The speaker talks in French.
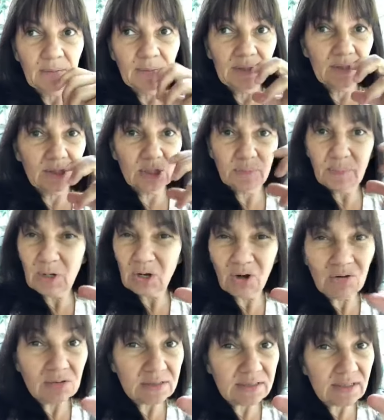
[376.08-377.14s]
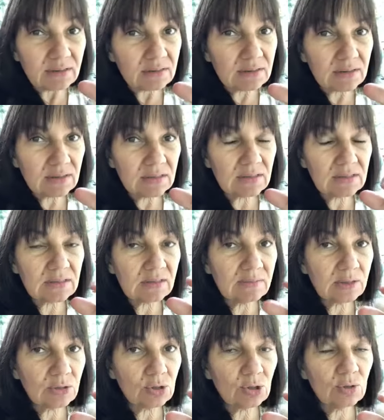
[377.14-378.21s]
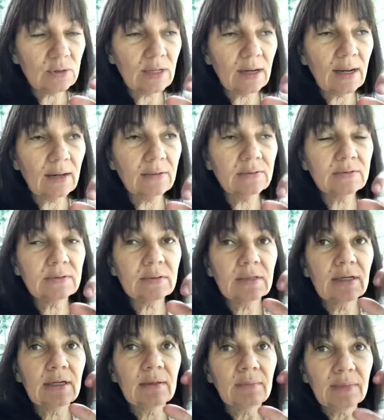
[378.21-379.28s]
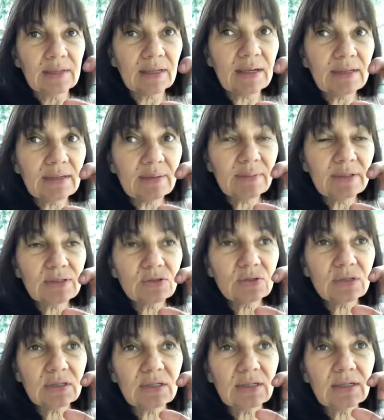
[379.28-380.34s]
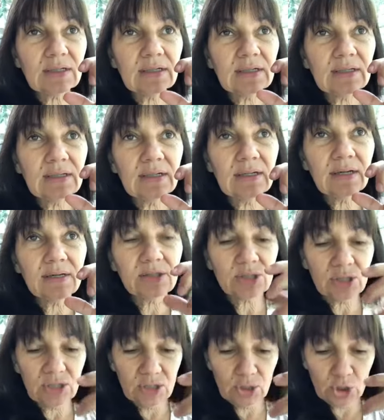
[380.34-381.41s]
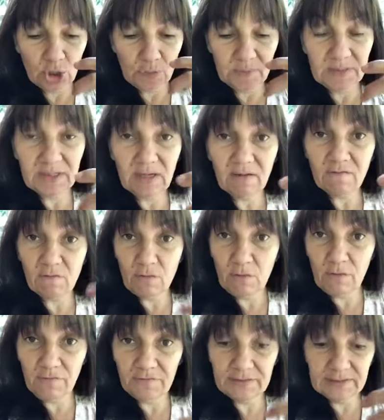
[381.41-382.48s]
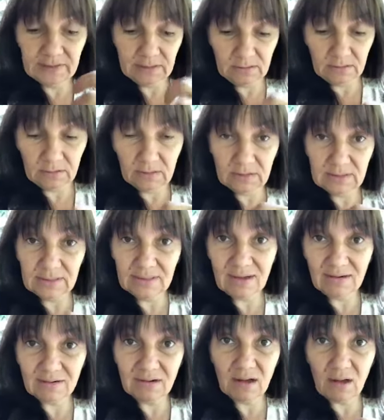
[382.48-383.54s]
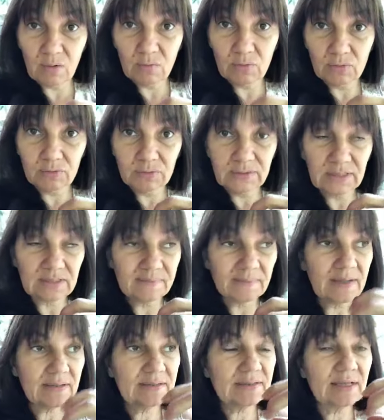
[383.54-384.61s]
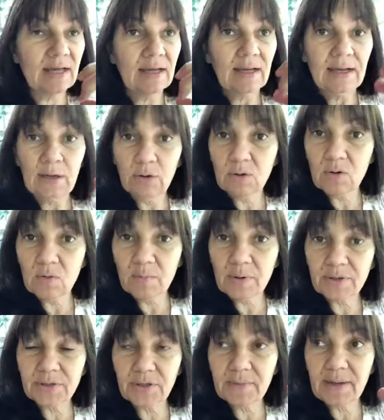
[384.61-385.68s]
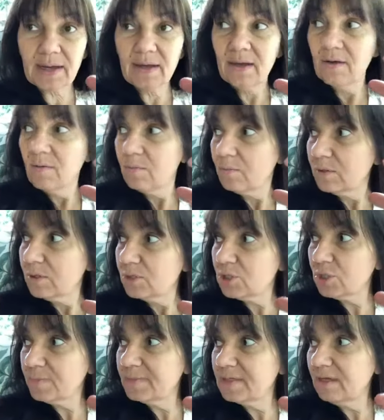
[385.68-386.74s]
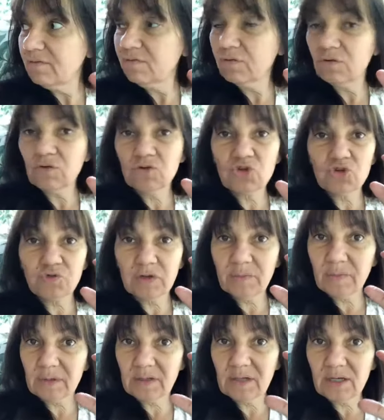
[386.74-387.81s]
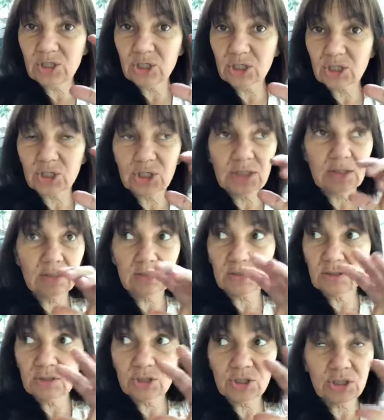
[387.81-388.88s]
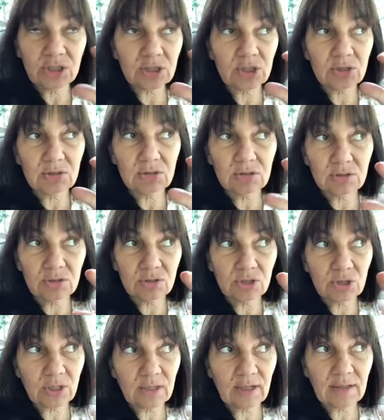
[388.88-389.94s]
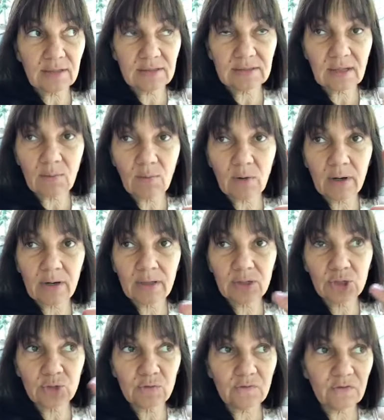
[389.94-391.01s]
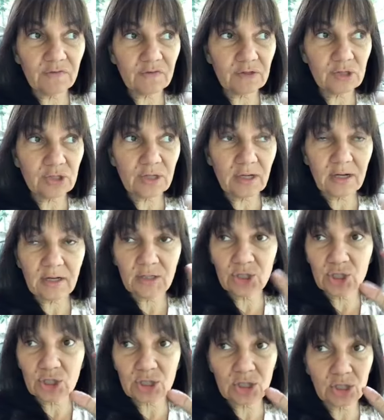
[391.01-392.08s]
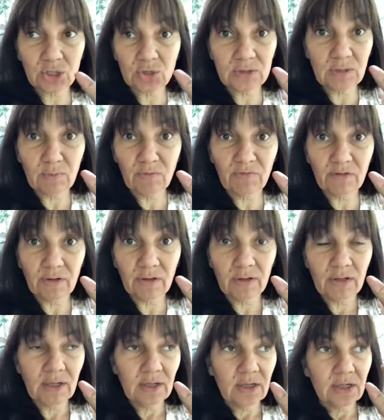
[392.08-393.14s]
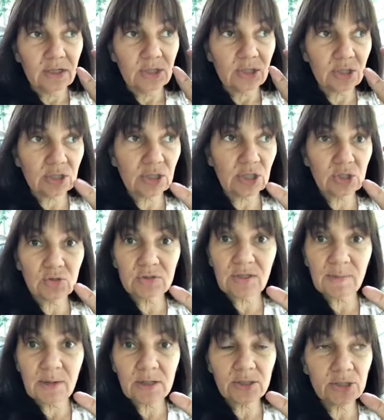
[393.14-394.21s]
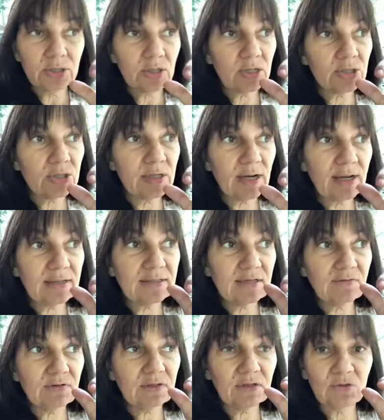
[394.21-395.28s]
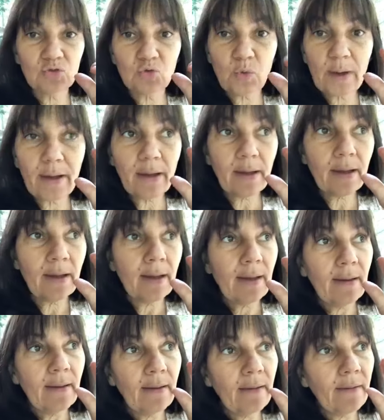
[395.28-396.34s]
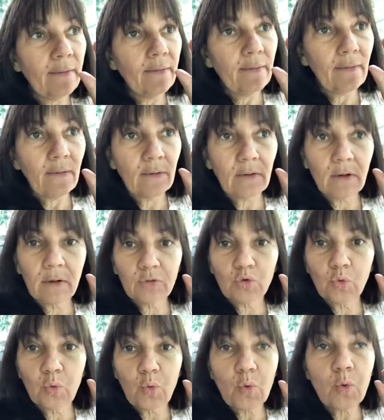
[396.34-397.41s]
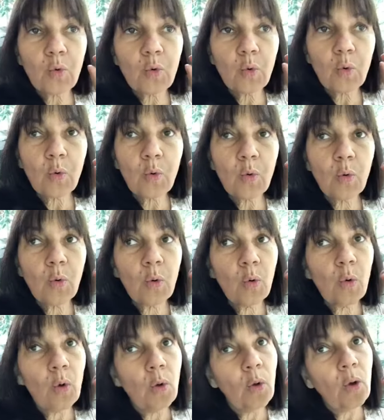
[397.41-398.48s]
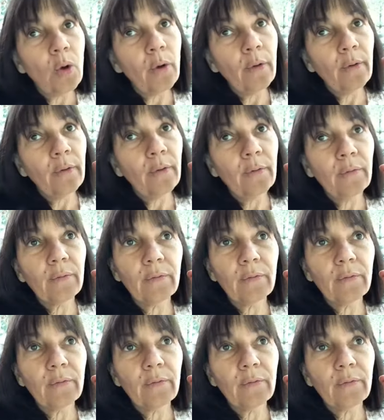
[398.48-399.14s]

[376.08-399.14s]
puis j'ai pas conscience nécessairement que je suis dans la honte, mais quand la blessure est, déclenchée, j'observe le physique, OK? C'est dans le corps beaucoup que ça se passe et le comportement. Moi, j'observe que je vais être portée à chercher, là, je cherche, là, je regarde dans les armoires, j'ouvre le frigidaire, je cherche quelque chose à bouffer, je cherche quelque chose à manger. En général, ça va être soit euh, un gâteau, euh,